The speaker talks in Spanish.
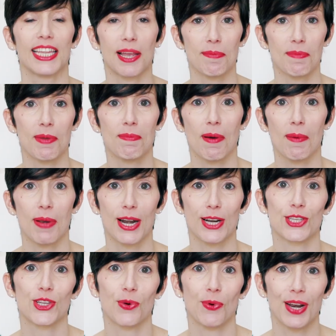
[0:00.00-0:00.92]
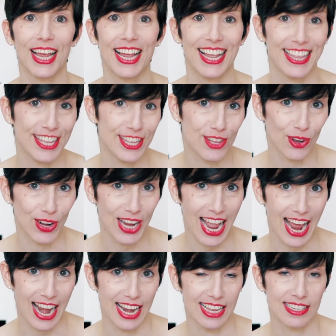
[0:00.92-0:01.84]
Y también va a hablar sobre
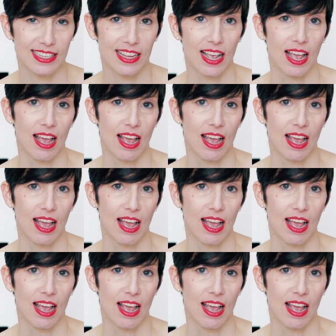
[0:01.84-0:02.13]
editoriales.